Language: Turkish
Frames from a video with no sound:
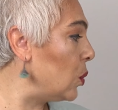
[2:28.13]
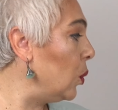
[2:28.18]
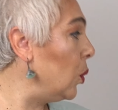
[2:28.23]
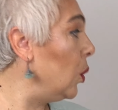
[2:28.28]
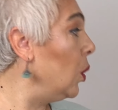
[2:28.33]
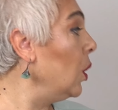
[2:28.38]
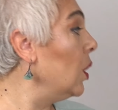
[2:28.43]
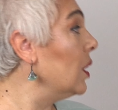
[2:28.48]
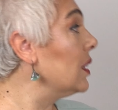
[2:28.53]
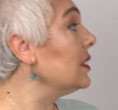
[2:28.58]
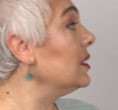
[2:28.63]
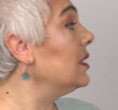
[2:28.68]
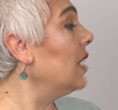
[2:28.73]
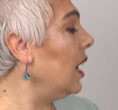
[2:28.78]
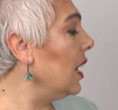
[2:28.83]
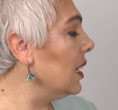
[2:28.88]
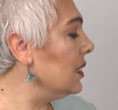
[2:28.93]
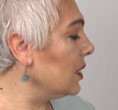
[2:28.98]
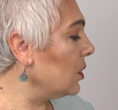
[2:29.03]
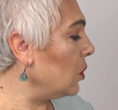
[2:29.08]
O
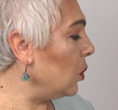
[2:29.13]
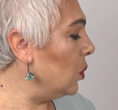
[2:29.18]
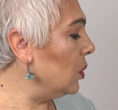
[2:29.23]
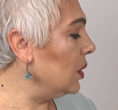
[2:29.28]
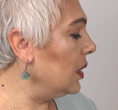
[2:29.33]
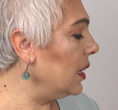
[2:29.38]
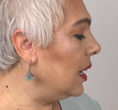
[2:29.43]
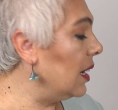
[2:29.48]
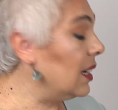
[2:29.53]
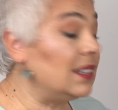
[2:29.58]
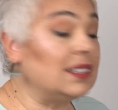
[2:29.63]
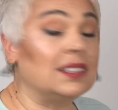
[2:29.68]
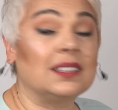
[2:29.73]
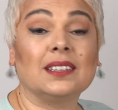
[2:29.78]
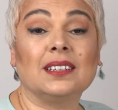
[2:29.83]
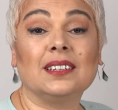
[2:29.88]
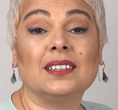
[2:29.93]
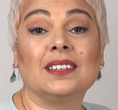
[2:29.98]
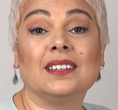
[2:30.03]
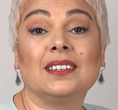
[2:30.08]
dağınık
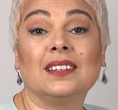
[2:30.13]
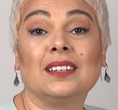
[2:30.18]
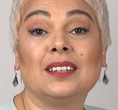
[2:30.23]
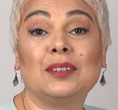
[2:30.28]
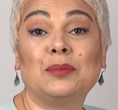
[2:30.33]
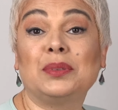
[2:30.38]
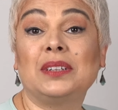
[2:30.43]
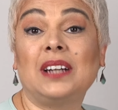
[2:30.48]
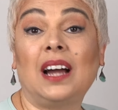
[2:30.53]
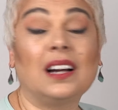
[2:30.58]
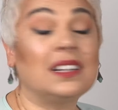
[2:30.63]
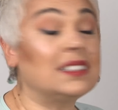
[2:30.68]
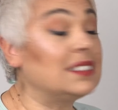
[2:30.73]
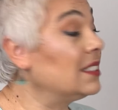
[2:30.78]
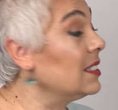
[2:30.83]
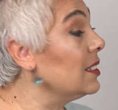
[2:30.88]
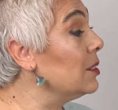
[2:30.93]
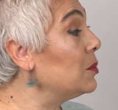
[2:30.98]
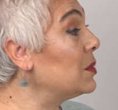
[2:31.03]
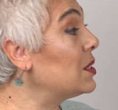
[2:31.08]
olarak e,
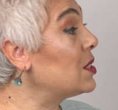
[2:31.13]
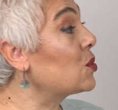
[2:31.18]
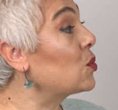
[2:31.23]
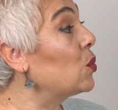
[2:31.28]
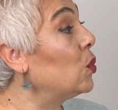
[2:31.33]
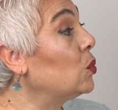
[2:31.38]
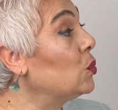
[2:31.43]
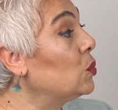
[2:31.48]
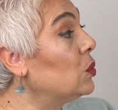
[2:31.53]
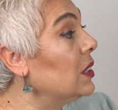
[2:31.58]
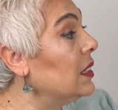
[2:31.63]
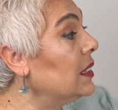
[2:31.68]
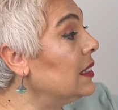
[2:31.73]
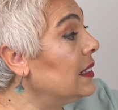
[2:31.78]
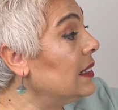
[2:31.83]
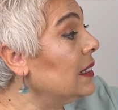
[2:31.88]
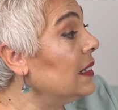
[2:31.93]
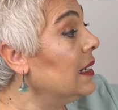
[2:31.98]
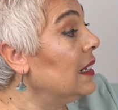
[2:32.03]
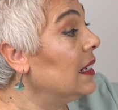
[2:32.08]
bıraktığımız
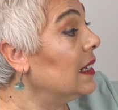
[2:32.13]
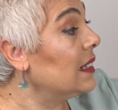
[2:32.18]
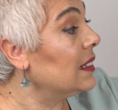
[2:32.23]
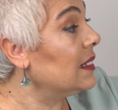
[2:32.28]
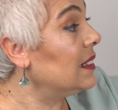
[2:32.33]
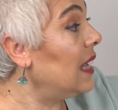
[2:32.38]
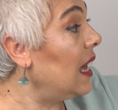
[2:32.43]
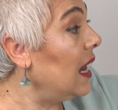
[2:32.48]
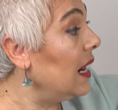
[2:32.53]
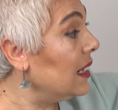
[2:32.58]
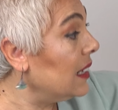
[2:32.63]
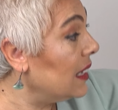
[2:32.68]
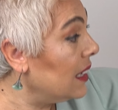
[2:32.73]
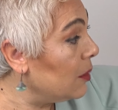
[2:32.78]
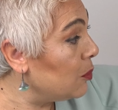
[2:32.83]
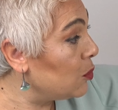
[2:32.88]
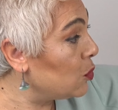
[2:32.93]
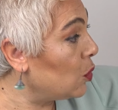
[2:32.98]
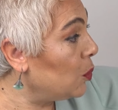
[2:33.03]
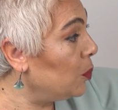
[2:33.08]
konuları
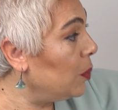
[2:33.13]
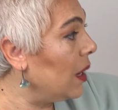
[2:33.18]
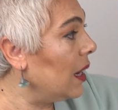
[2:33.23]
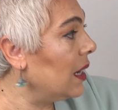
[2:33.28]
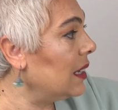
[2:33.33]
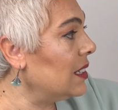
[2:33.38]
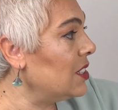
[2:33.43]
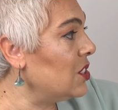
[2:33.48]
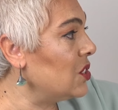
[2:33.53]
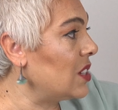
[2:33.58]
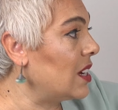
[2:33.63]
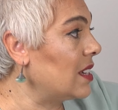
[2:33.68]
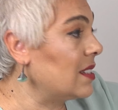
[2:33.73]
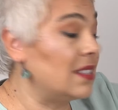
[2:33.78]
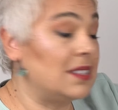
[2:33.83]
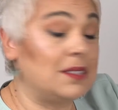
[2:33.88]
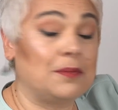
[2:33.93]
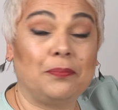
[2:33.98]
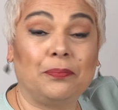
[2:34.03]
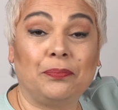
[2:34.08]
derleyip
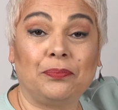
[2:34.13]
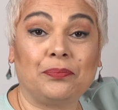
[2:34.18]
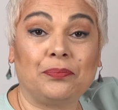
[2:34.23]
toparlayacağız.